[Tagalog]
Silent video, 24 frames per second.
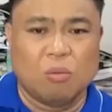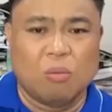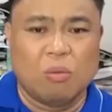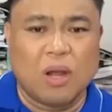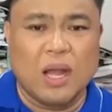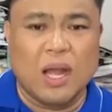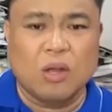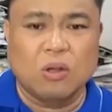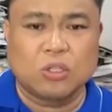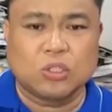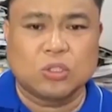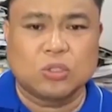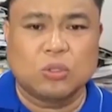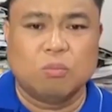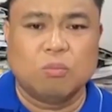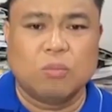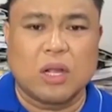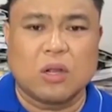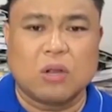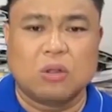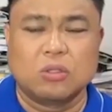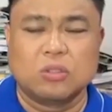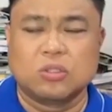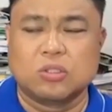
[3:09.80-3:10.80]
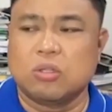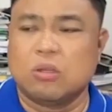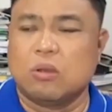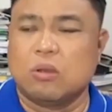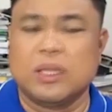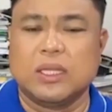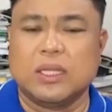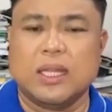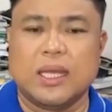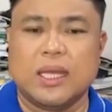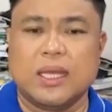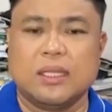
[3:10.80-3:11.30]
Ang mga transport
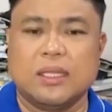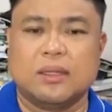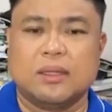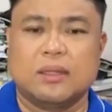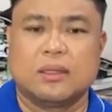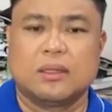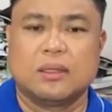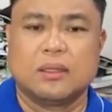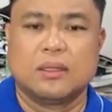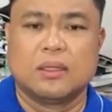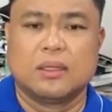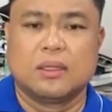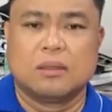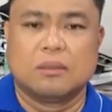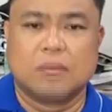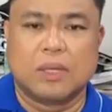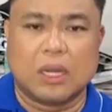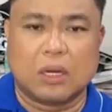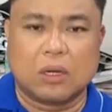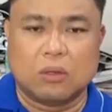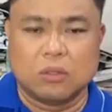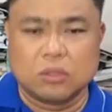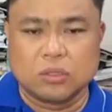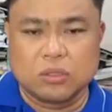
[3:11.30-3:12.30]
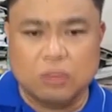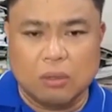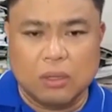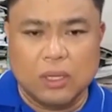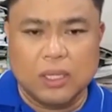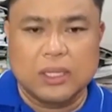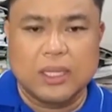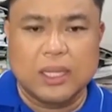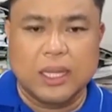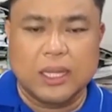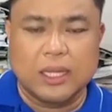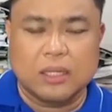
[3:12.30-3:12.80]
group na Piston at
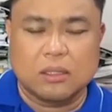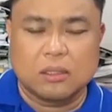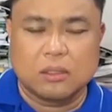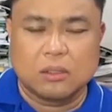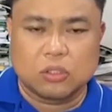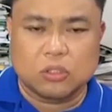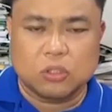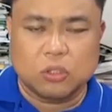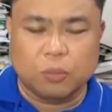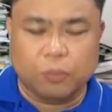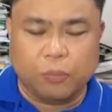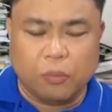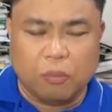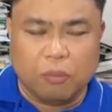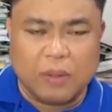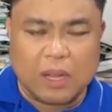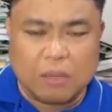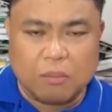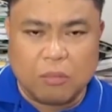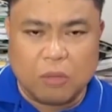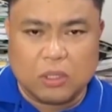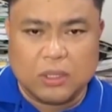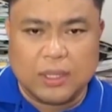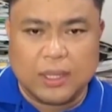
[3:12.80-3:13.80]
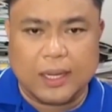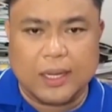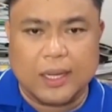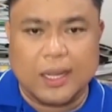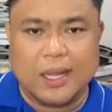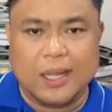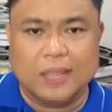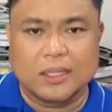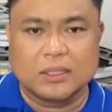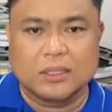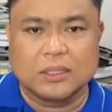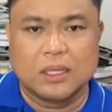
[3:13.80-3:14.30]
Manibela itinuturing na
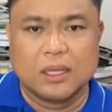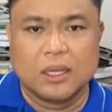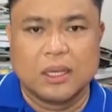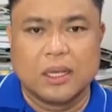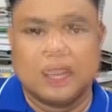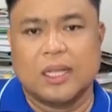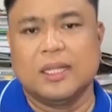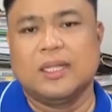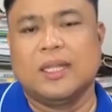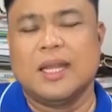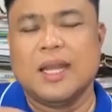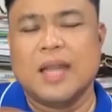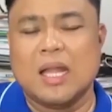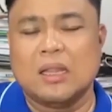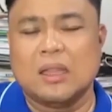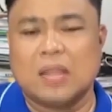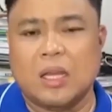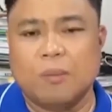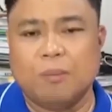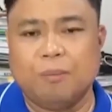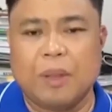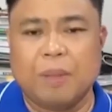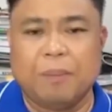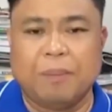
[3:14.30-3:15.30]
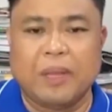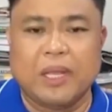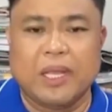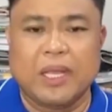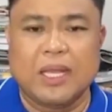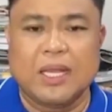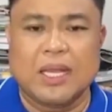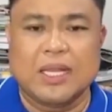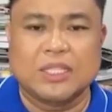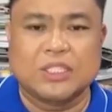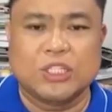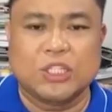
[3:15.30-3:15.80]
tagumpay ang ginawang extension sa
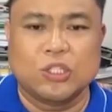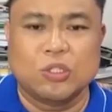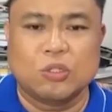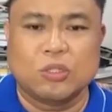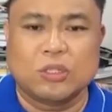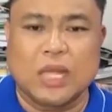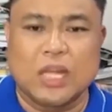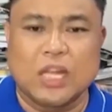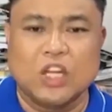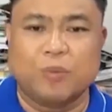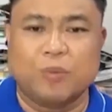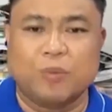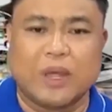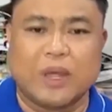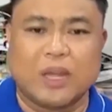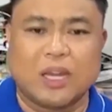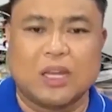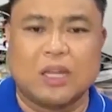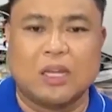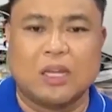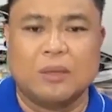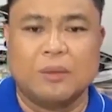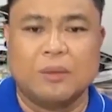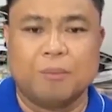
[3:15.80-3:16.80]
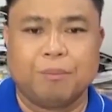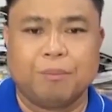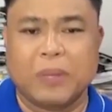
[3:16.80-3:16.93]
PUV consolidation